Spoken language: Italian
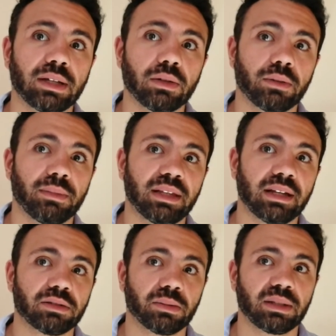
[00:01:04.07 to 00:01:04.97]
un dato che mi dà
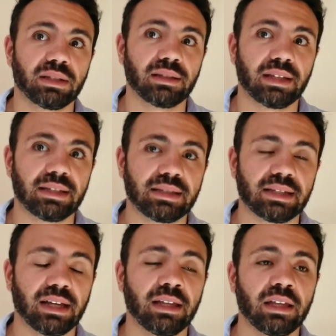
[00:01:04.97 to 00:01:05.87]
la
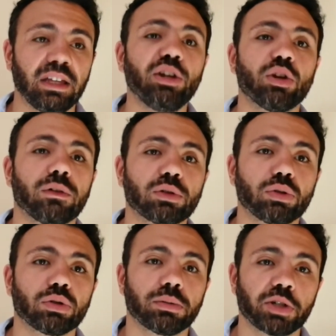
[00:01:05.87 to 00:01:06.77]
sovrintendenza, il
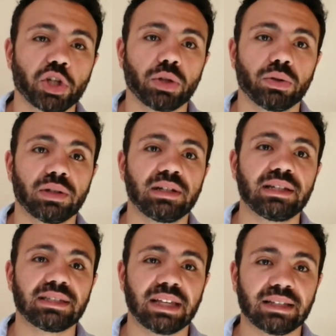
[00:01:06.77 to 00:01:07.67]
98% delle
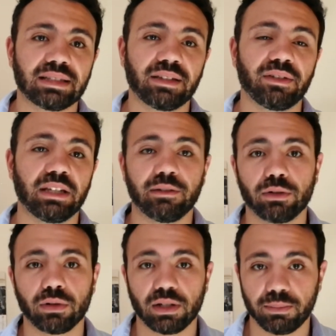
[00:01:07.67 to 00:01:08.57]
istanze
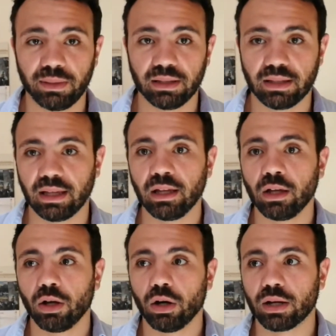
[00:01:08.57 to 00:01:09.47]
venivano
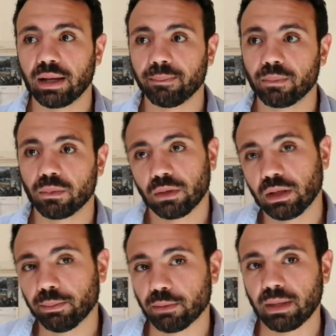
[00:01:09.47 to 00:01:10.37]
respinte. Ora
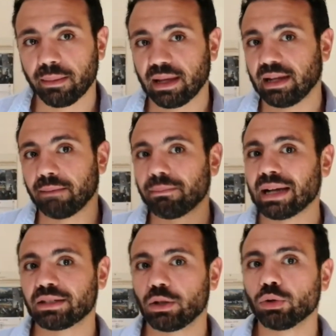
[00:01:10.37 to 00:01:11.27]
il problema è alla
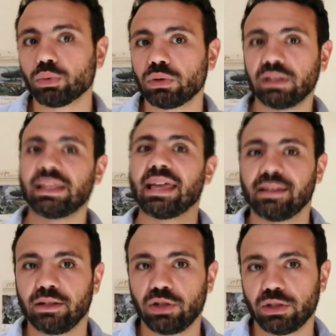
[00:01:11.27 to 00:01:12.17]
base, o tutti i
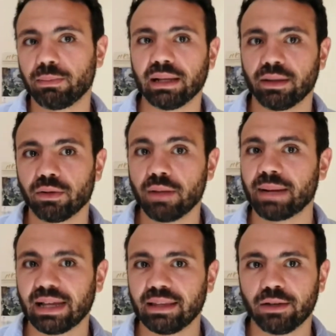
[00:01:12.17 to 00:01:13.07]
tecnici sbagliano le
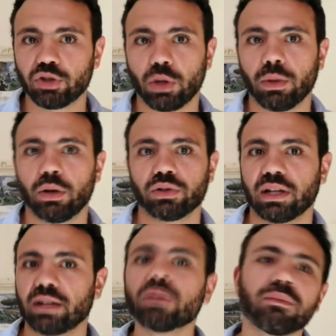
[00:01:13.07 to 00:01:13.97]
pratiche o c'è qualcosa
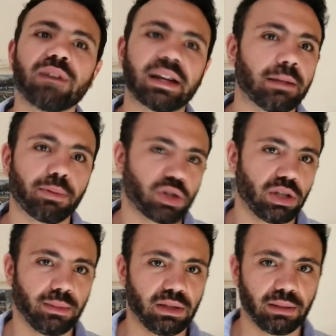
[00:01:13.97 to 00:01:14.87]
che non va nel processo
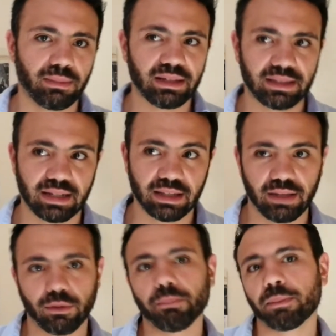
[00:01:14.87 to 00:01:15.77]
procedimento
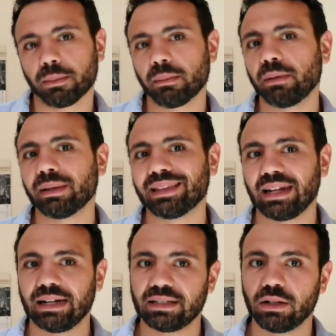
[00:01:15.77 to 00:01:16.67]
amministrativo, probabilmente
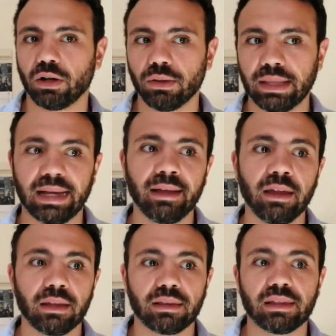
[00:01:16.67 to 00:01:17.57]
era la seconda,
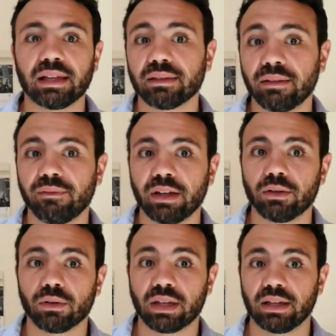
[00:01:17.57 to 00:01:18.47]
tant'è
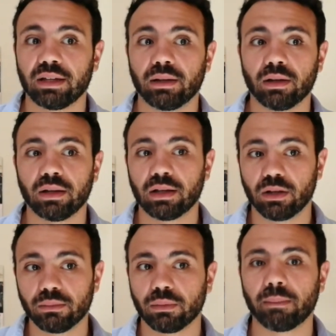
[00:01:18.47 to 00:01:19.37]
vero che eh,
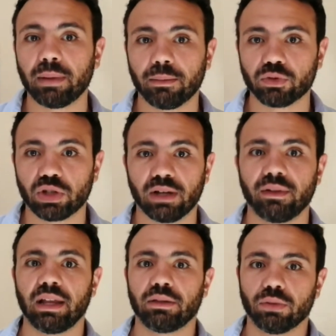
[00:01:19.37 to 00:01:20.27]
abbiamo già
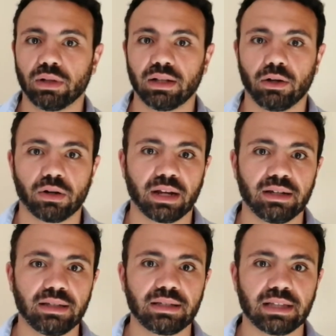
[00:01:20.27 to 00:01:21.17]
letto da
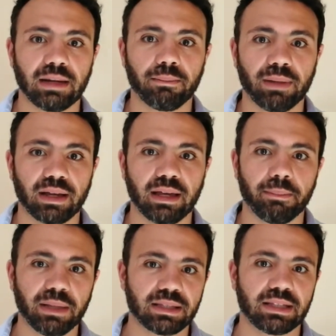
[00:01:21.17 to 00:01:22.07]
organi di stampa che a
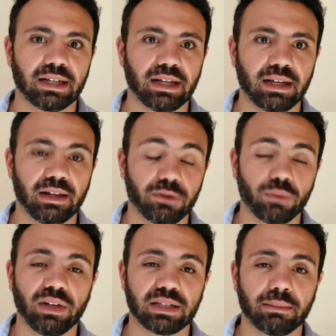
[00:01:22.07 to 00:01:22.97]
piazza, su
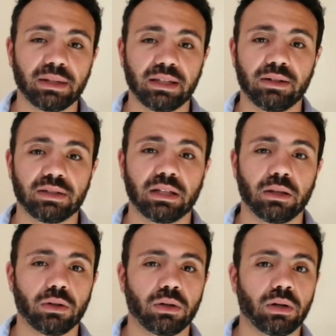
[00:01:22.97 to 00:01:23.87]
Viale San Martino è,
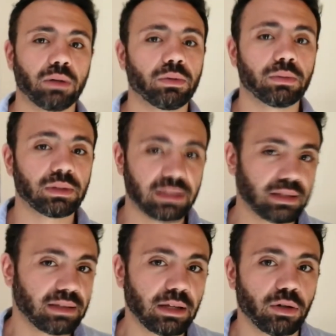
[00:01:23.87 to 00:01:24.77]
stato,
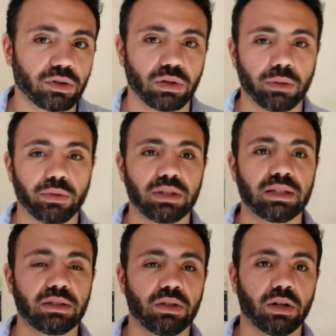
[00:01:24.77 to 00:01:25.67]
è in corso
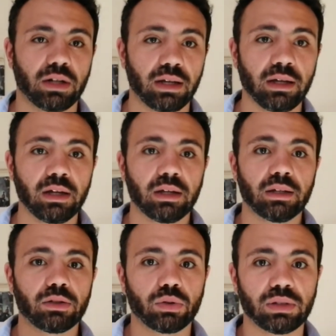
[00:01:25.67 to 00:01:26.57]
l'autorizzazione
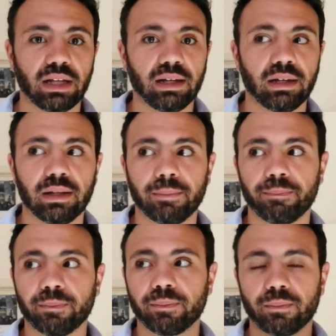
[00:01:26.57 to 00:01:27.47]
mm,
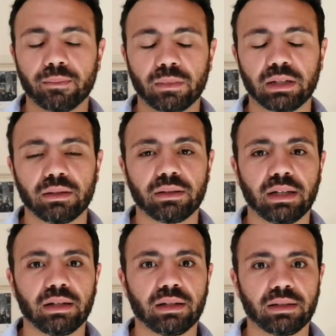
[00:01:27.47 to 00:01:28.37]
del,
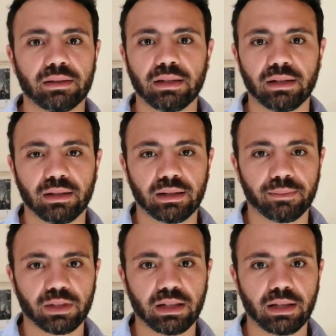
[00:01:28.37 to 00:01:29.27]
del, del,
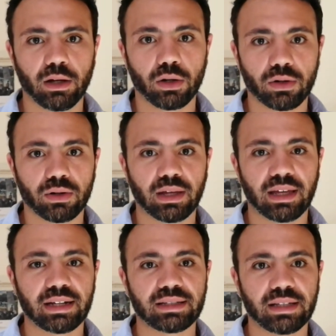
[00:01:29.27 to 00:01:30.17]
del, Deor che
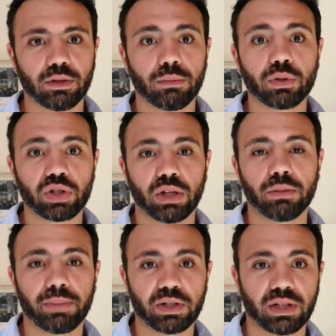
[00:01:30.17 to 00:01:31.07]
era stato bocciato
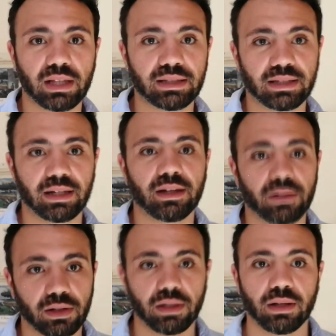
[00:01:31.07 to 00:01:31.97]
in precedenza
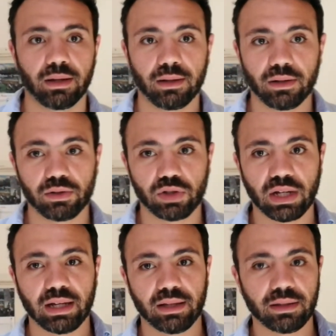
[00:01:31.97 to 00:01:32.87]
eh,
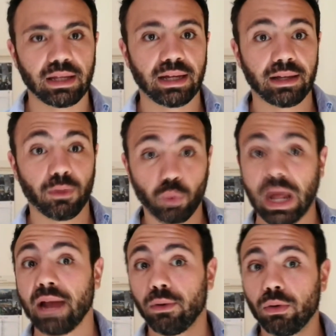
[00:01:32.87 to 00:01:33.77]
già da un
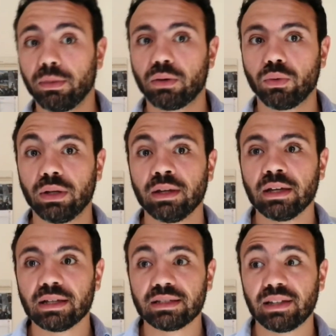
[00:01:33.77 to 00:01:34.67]
anno, per cui
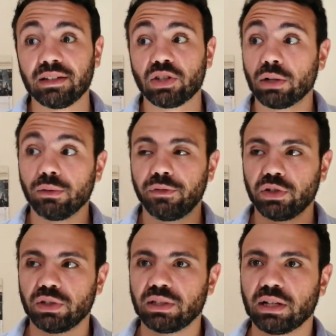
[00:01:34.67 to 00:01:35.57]
se già gli
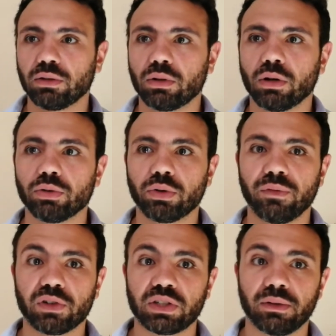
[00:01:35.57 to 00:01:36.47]
uffici si rendono conto che
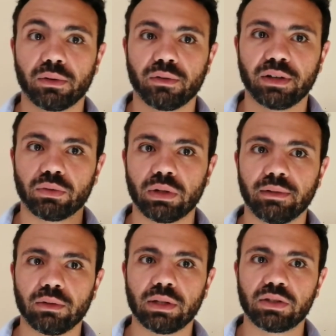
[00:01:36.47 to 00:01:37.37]
forse avevano fatto una
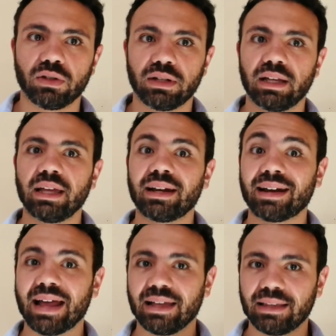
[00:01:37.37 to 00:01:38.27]
valutazione
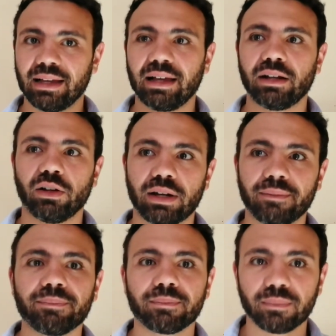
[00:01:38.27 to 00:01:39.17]
errata, allora
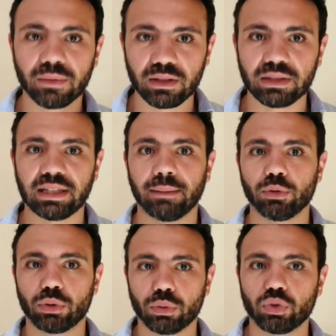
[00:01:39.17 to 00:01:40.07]
stiamo
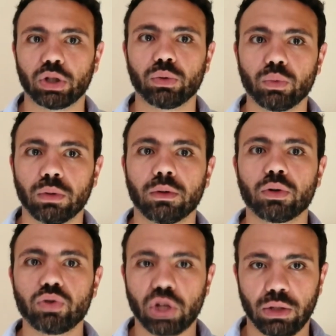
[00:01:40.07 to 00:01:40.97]
introducendo un nuovo
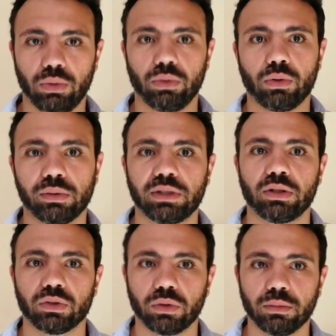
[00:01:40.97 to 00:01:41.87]
concetto di
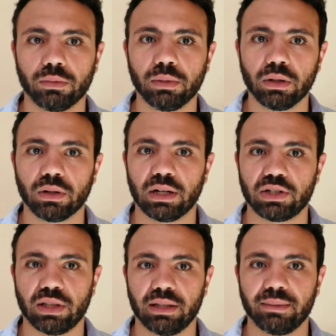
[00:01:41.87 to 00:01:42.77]
occupazione solo pubblico nella
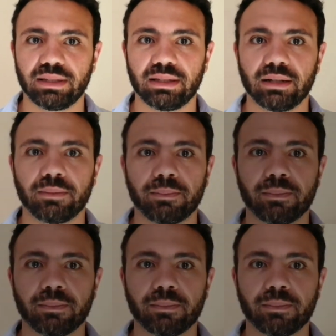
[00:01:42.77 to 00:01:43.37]
città di Messina.